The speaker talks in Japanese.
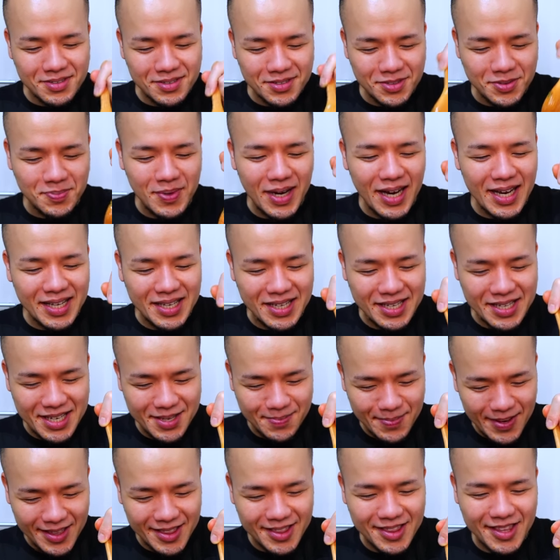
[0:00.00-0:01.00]
うまいに
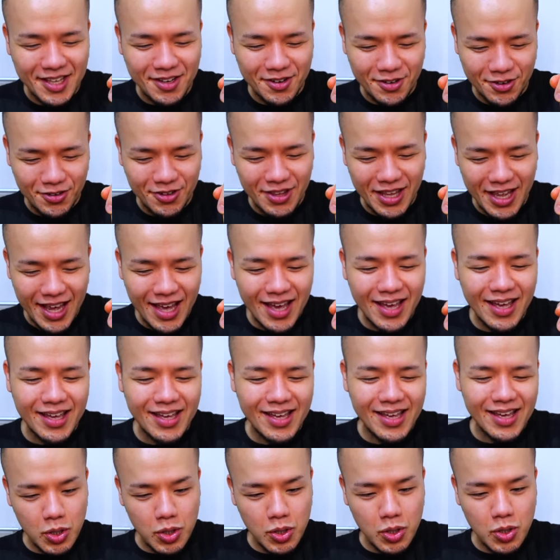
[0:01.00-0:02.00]
決まってるよね
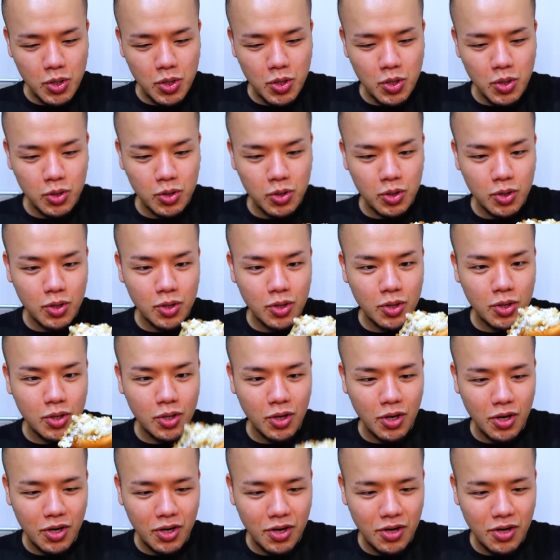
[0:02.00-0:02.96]
よっと